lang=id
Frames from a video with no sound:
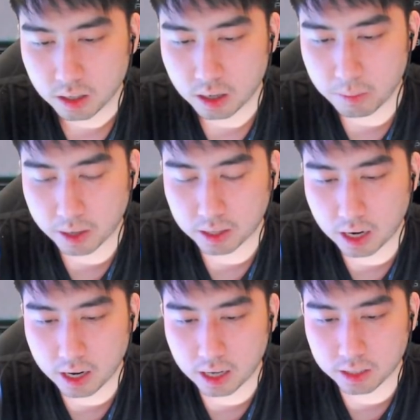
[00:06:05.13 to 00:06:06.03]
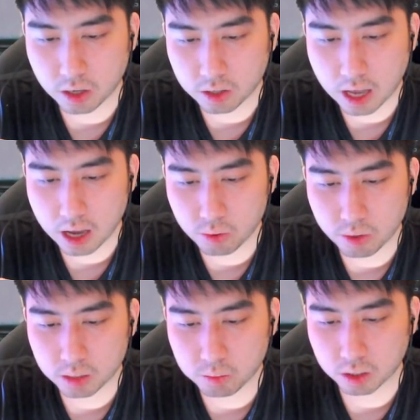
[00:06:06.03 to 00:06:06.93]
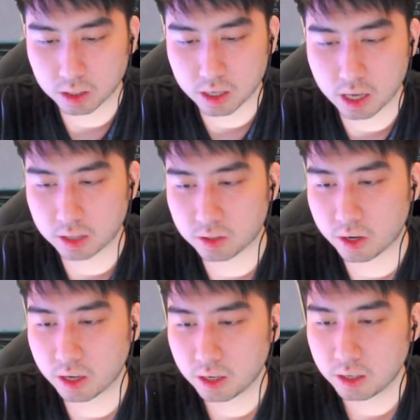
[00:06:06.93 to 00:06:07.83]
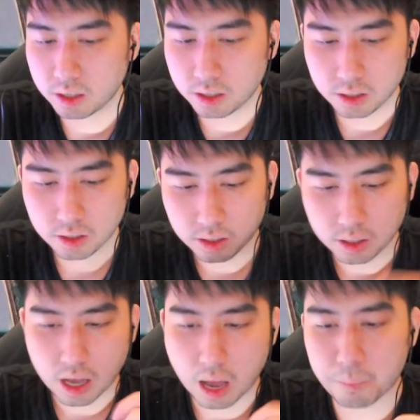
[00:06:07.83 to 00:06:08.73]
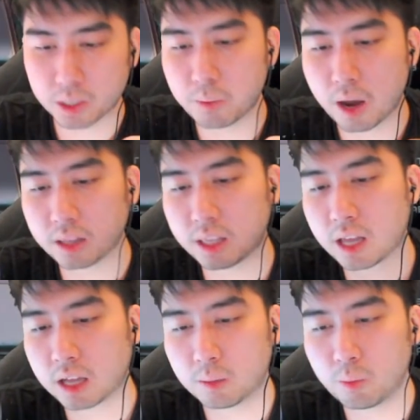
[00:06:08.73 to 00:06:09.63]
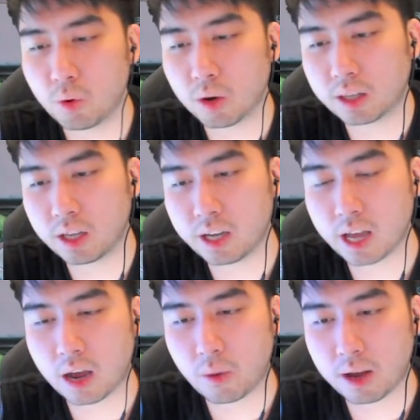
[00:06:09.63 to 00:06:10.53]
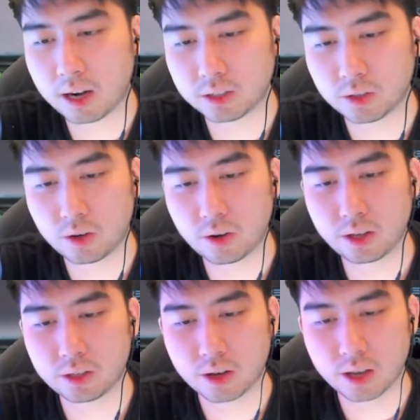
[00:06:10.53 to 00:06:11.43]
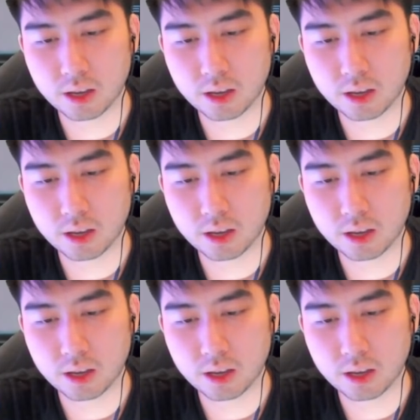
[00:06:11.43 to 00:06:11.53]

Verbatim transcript: ngebatalin lancelot aku guys buat ngekill coy apes banget kita ketemu guardian di awal coy coy